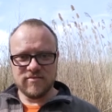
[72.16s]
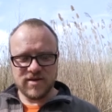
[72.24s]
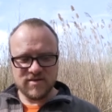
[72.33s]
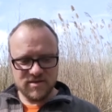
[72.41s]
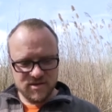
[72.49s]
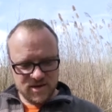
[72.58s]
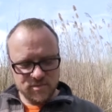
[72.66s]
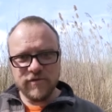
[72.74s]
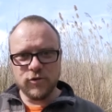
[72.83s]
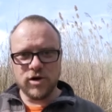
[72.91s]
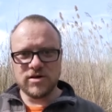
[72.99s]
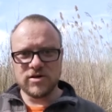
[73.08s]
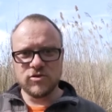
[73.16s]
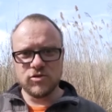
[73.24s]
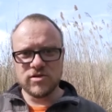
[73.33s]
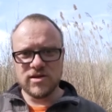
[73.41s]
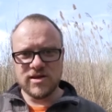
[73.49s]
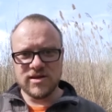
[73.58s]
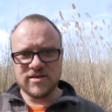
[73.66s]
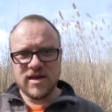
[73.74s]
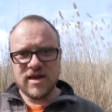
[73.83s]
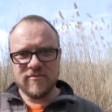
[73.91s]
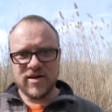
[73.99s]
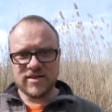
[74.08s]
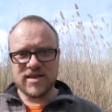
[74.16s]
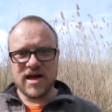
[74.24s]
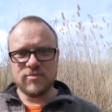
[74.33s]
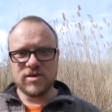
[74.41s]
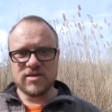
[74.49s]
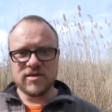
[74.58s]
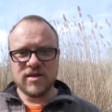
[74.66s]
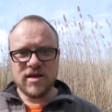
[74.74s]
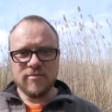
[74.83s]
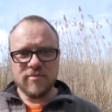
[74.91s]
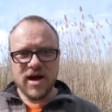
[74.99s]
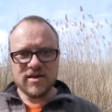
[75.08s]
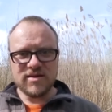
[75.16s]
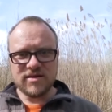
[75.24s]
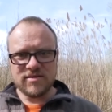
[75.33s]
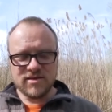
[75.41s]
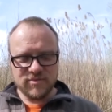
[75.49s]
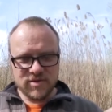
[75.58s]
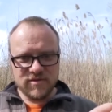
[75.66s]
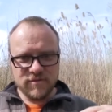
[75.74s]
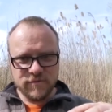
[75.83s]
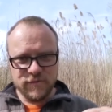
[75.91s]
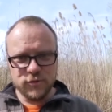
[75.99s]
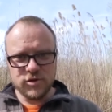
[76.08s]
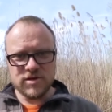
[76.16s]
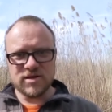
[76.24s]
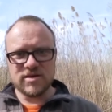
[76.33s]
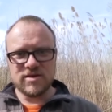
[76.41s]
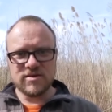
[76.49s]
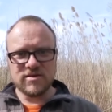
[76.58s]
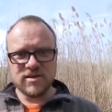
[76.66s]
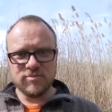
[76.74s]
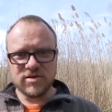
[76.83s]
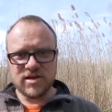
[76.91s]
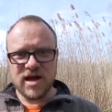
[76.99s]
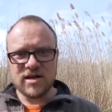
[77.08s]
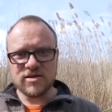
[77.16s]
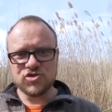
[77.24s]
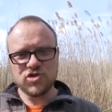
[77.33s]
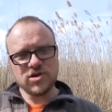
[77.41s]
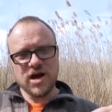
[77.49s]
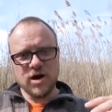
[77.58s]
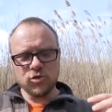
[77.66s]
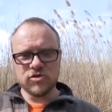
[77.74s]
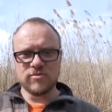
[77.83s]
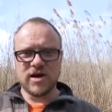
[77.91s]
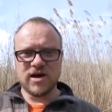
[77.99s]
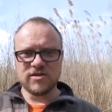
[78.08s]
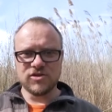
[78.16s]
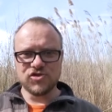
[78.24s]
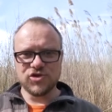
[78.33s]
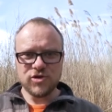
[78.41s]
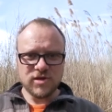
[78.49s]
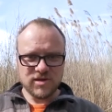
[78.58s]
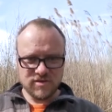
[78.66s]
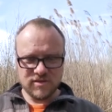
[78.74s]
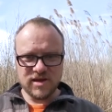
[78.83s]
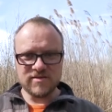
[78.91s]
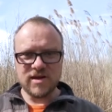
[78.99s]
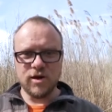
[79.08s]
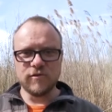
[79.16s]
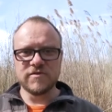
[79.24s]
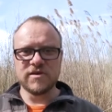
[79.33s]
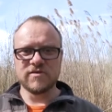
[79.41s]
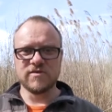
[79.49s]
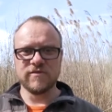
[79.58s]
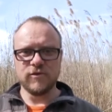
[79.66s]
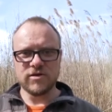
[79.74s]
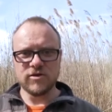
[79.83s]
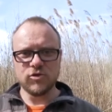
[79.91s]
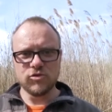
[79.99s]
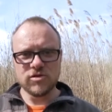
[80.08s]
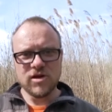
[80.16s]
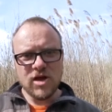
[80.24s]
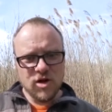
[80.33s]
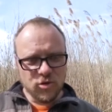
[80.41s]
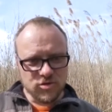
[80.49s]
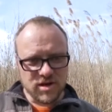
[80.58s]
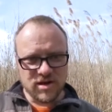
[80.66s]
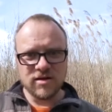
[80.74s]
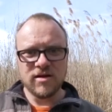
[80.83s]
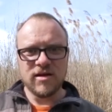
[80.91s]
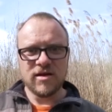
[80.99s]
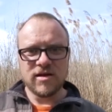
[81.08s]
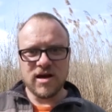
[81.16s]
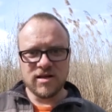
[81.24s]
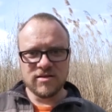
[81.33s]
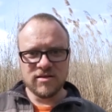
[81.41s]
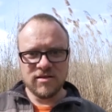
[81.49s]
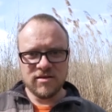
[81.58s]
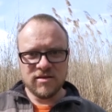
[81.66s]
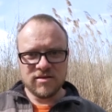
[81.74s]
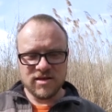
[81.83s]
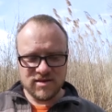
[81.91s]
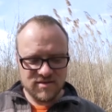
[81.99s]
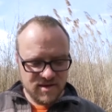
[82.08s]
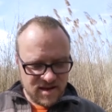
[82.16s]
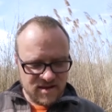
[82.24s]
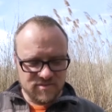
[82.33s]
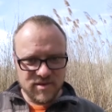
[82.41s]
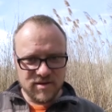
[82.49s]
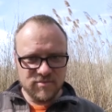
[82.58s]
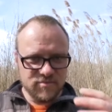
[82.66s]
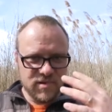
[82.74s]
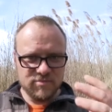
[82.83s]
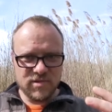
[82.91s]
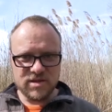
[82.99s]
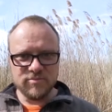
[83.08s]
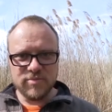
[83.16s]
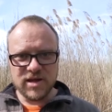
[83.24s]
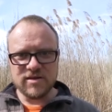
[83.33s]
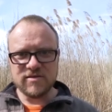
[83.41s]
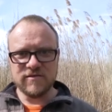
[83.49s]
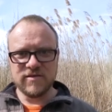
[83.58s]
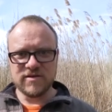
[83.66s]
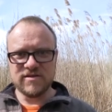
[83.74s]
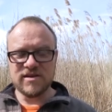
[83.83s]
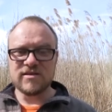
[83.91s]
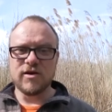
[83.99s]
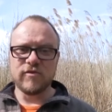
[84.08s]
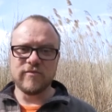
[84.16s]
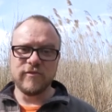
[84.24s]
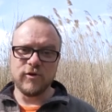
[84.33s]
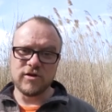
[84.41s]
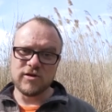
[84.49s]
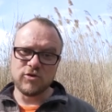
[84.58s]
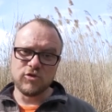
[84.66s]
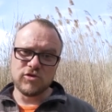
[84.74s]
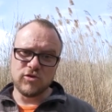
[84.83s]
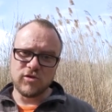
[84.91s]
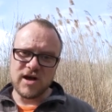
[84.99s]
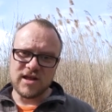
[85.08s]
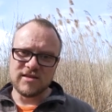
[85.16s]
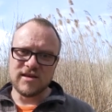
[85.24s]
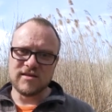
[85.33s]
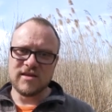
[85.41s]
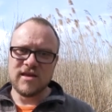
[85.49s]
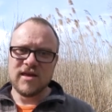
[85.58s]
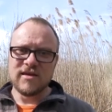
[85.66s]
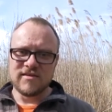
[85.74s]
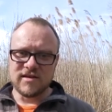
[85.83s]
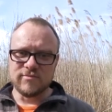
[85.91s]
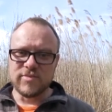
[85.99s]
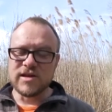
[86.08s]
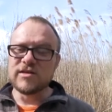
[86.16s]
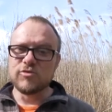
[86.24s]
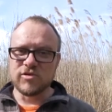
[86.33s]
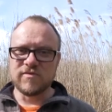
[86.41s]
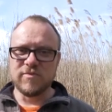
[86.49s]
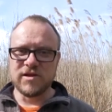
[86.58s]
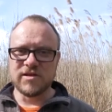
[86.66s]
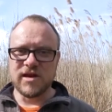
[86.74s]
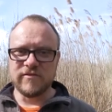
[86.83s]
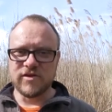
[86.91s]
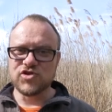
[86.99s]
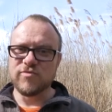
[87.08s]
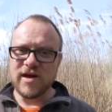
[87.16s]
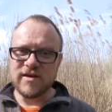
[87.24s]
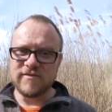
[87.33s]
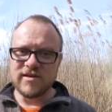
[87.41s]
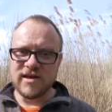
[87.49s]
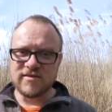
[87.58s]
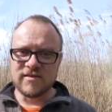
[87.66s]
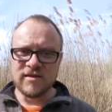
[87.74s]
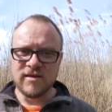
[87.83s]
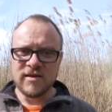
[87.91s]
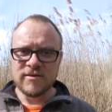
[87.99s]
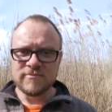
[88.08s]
was im Vordergrund liegt, weil damit macht ihr, damit führt ihr den, den Betrachter schon automatisch zunächst auf diesen Vordergrund und dann kann, dann ist er erstmal mit, mit dem Blick fixiert auf dem Vordergrund und kann dann seinen Blick durchs Bild einfach schweifen lassen.